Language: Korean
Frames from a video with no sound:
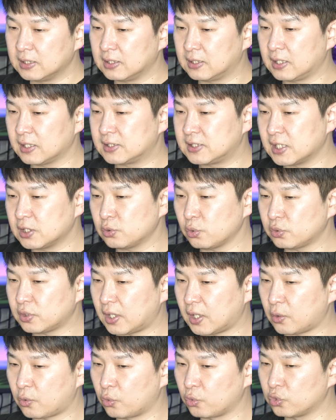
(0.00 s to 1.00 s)
이게
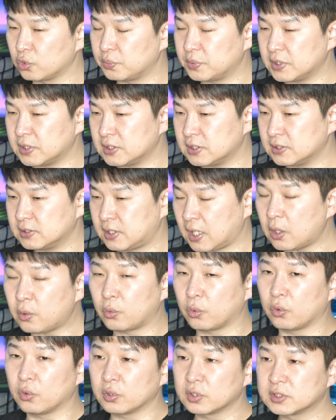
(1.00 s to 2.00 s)
제조사에 공급이
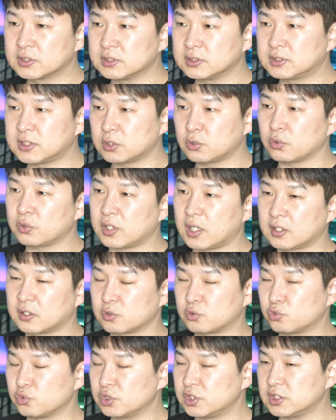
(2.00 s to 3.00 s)
됐고 그 제조사에서
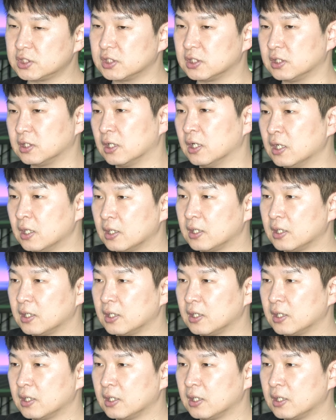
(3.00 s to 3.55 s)
출시를